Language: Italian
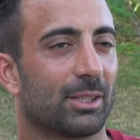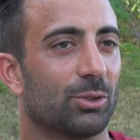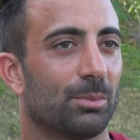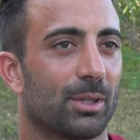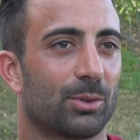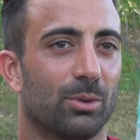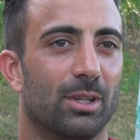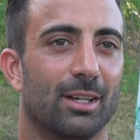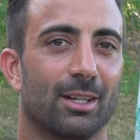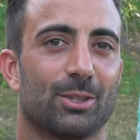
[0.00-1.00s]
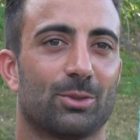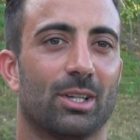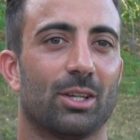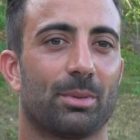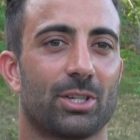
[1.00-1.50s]
sopra sul, eh,
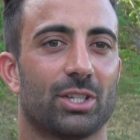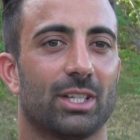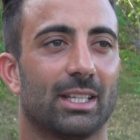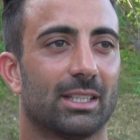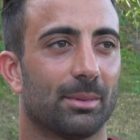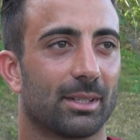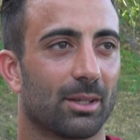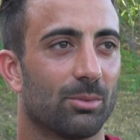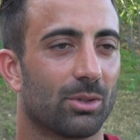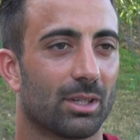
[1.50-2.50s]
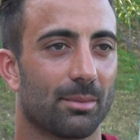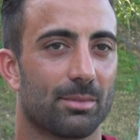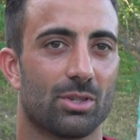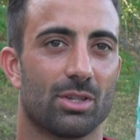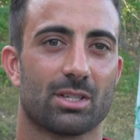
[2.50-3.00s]
sull'anno precedente perché comunque
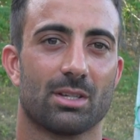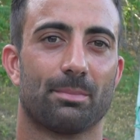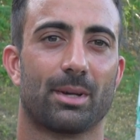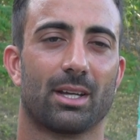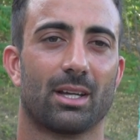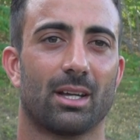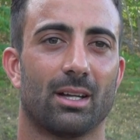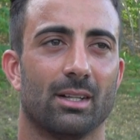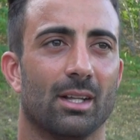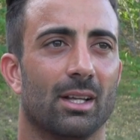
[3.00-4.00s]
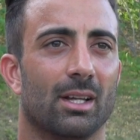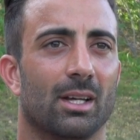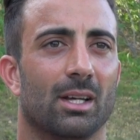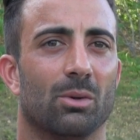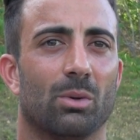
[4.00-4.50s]
bisogna sempre
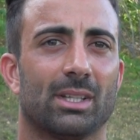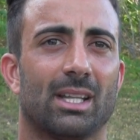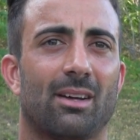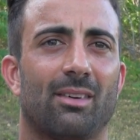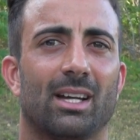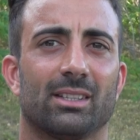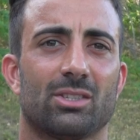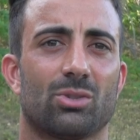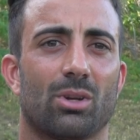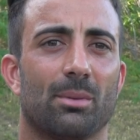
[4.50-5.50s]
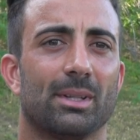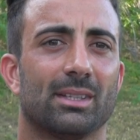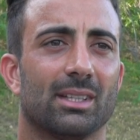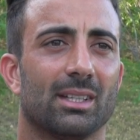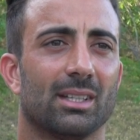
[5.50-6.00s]
guardare avanti.
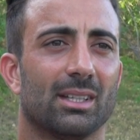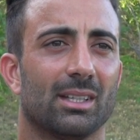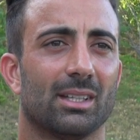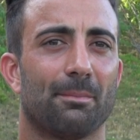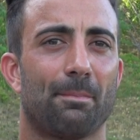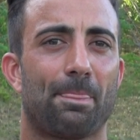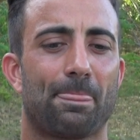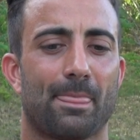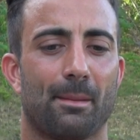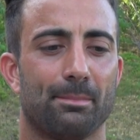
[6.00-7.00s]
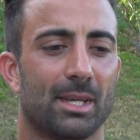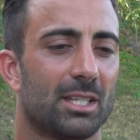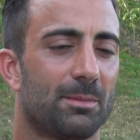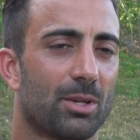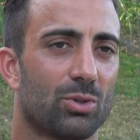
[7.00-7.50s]
Sicuramente eh, mi è
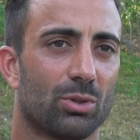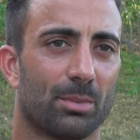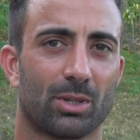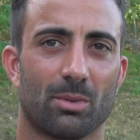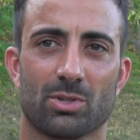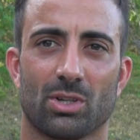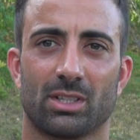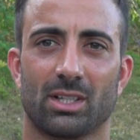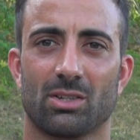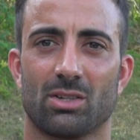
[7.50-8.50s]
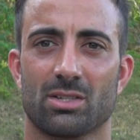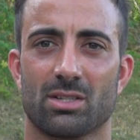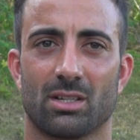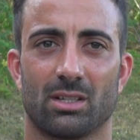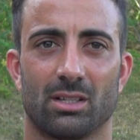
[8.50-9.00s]
dispiaciuto per come sono andate le cose